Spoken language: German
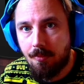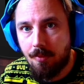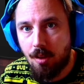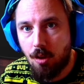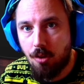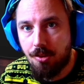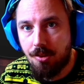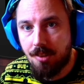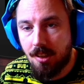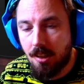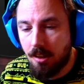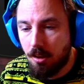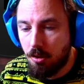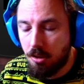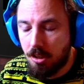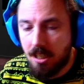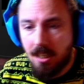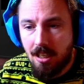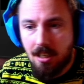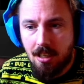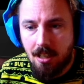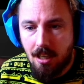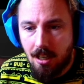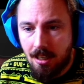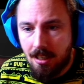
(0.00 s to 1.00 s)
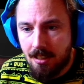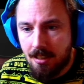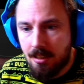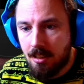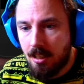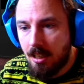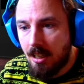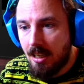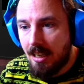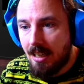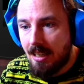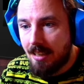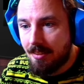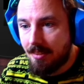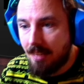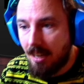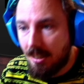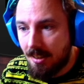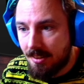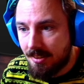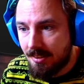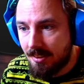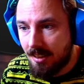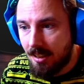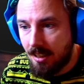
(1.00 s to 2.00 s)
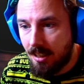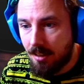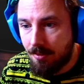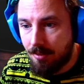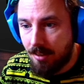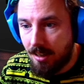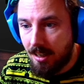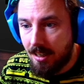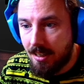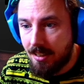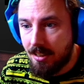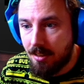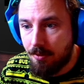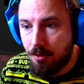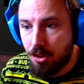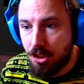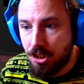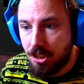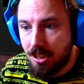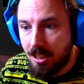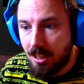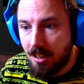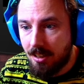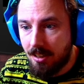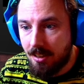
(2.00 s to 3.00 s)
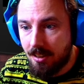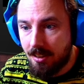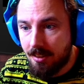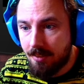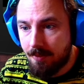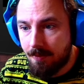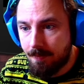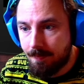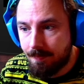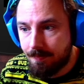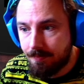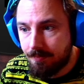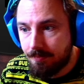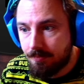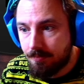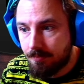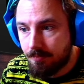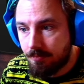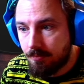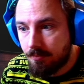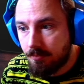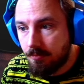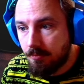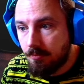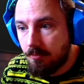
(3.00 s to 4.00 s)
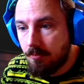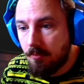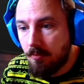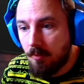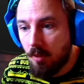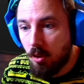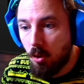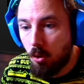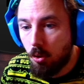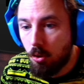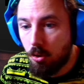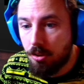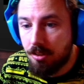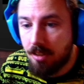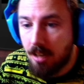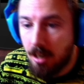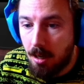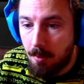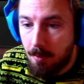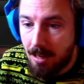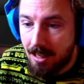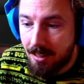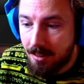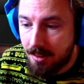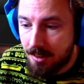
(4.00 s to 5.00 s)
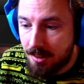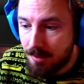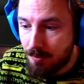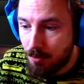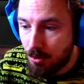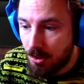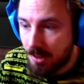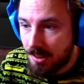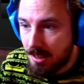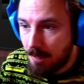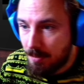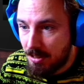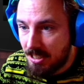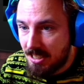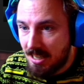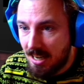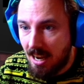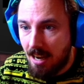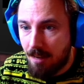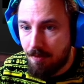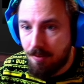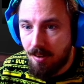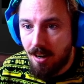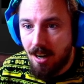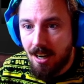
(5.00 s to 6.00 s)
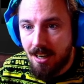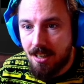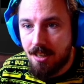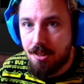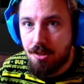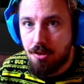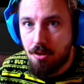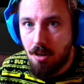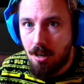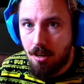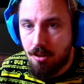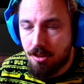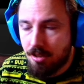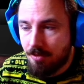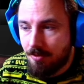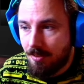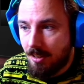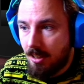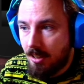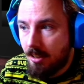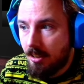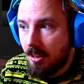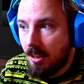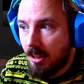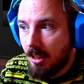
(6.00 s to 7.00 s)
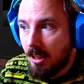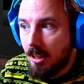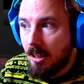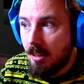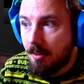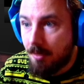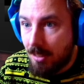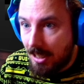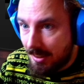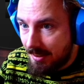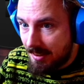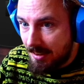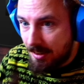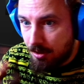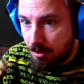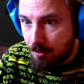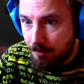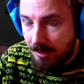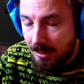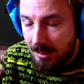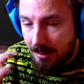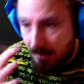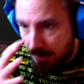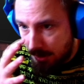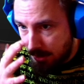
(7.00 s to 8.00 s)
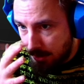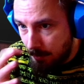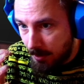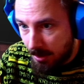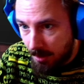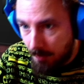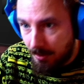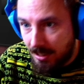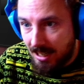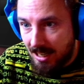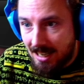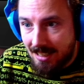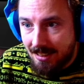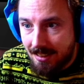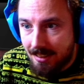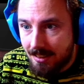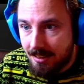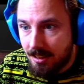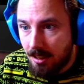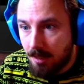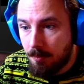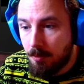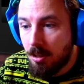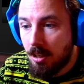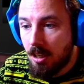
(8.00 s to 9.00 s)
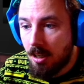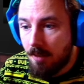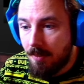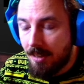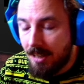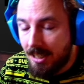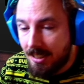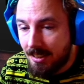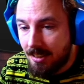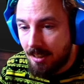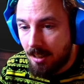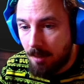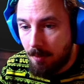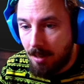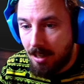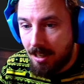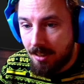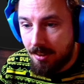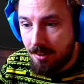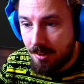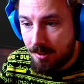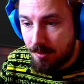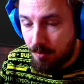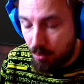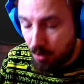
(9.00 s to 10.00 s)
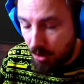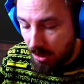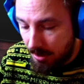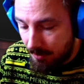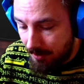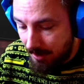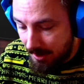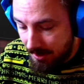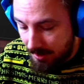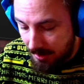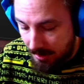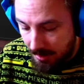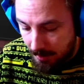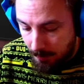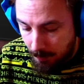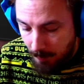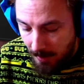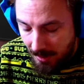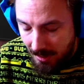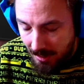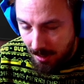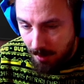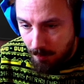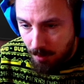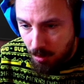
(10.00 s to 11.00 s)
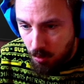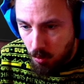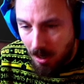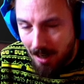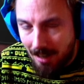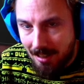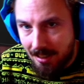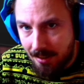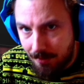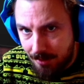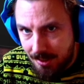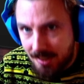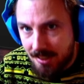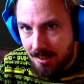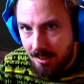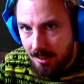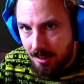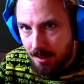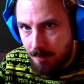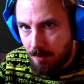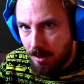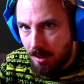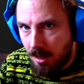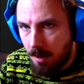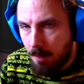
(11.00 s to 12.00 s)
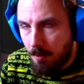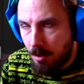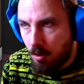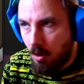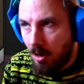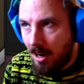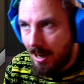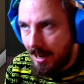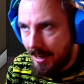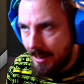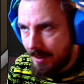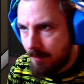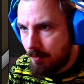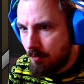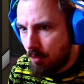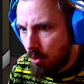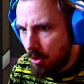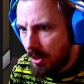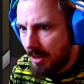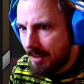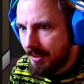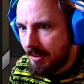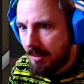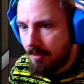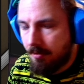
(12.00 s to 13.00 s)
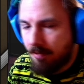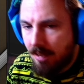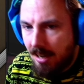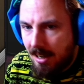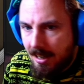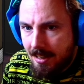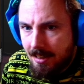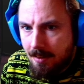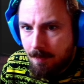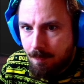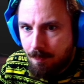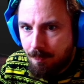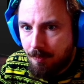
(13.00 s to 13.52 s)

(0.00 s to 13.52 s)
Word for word: und sage, okay, geil, da ist ein geiler Verein, da würde ich gerne hin. Und dann am Ende des Monats habe ich drei Vereine zur Auswahl. Jetzt nicht so, wie ich das gemacht habe mit Altrich haben. Wenn ich dann am Ende des Monats, weiß ich, ich mache ja immer nur, ihr wisst ja, ich mache ja immer nur einen Monat dann frei,